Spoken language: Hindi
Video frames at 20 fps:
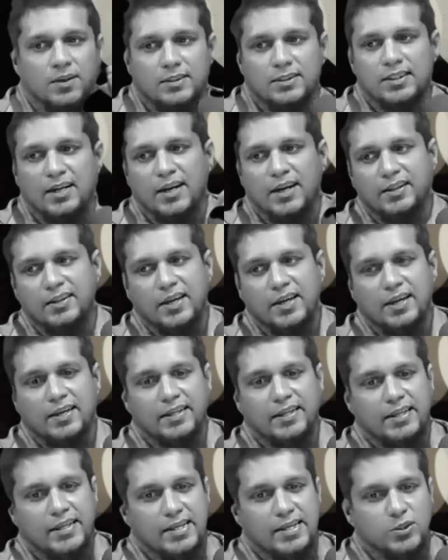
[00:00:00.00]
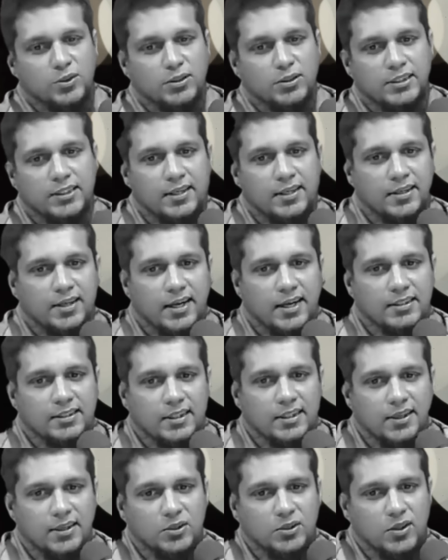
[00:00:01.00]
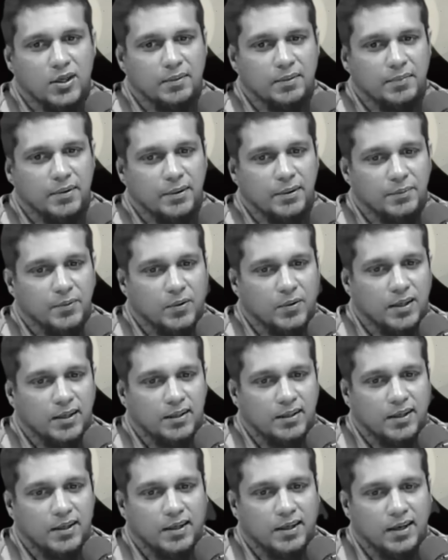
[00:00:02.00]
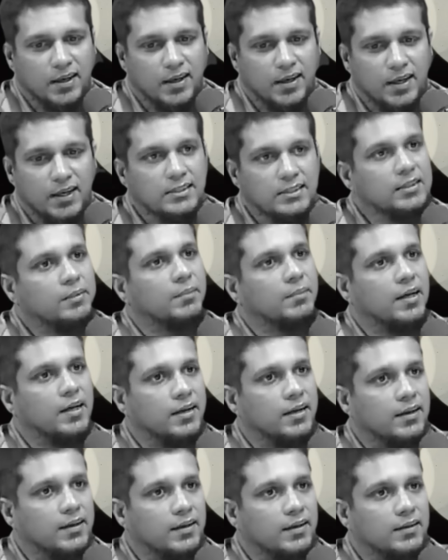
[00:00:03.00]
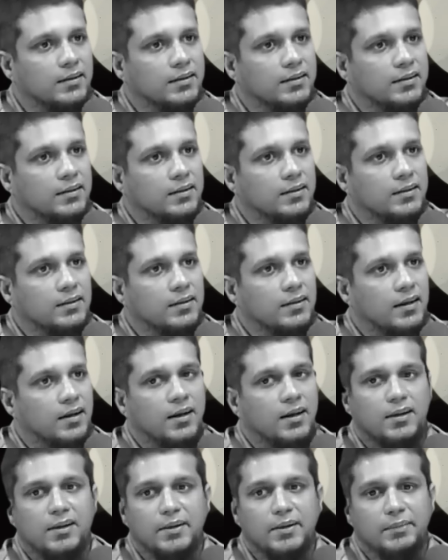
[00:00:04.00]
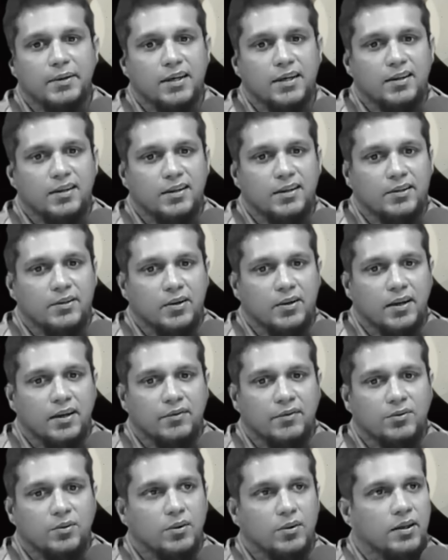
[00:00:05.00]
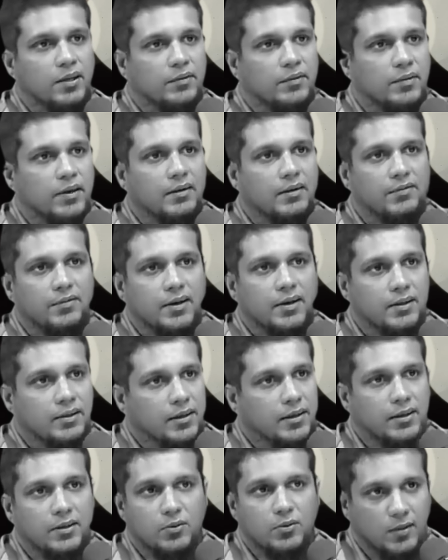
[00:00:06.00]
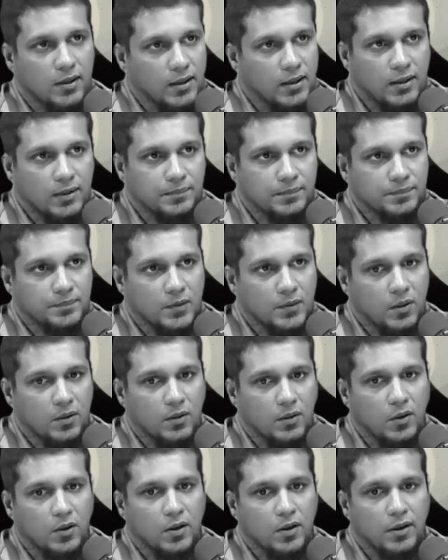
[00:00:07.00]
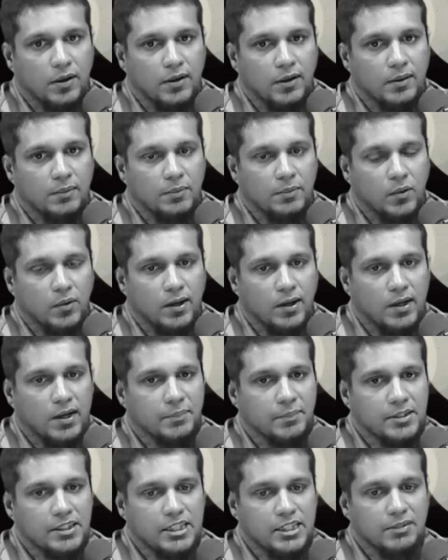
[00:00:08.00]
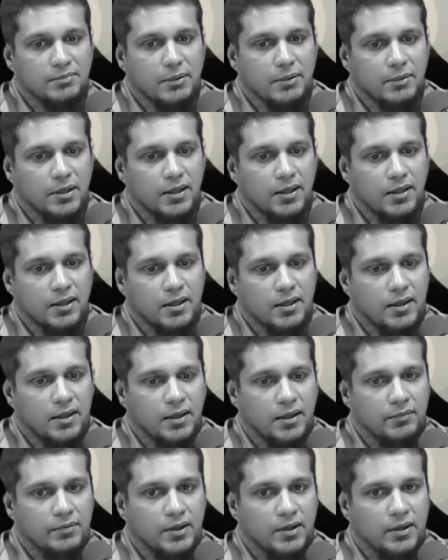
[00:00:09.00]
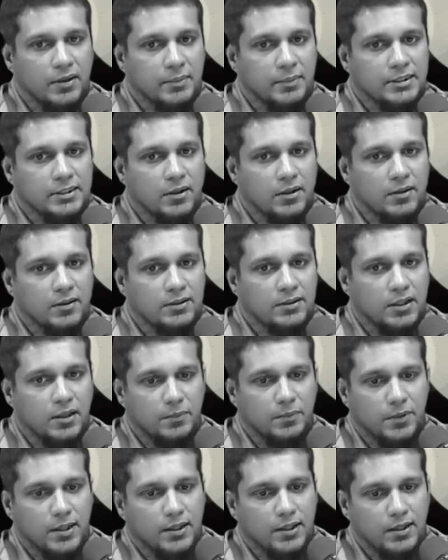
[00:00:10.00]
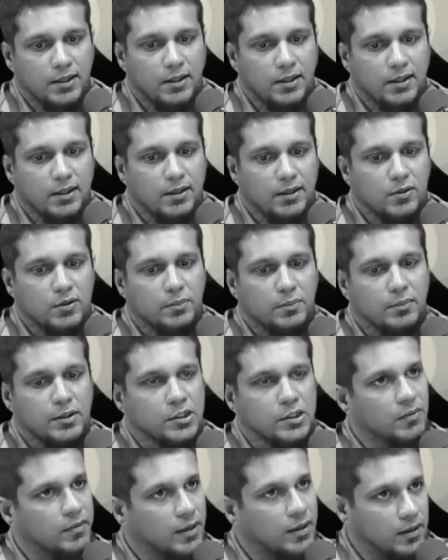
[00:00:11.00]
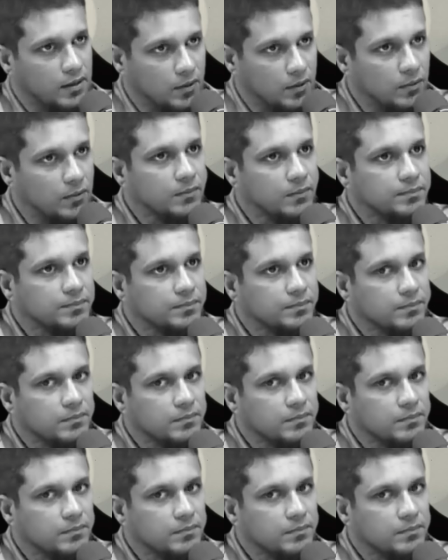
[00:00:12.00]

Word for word: डॉक्टर साहब आई थिंक ये जो सेंटेंस है ना जो आपने बोला था कि अल्लाह संभाल लेगा अल्टीमेटली यू हैव टू लीव एवरी थिंग टू अल्लाह और कुरान मजीद में भी अल्लाह इवन नबी सल्लल्लाहु अलैहि वसल्लम कहते हैं ना कि तुम मशवरा करो